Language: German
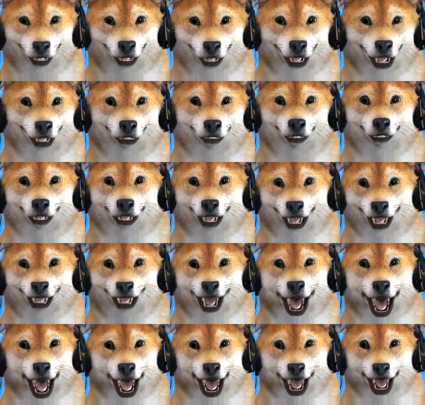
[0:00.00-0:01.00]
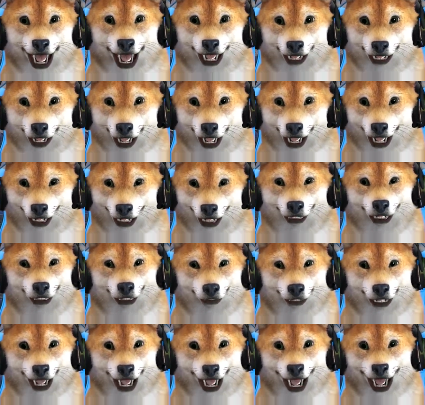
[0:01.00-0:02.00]
Weil wenn ich dann einen Stern habe, ich weiß nicht, was dann
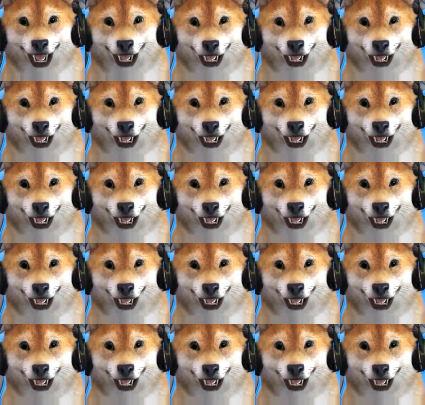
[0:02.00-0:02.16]
passiert. Ich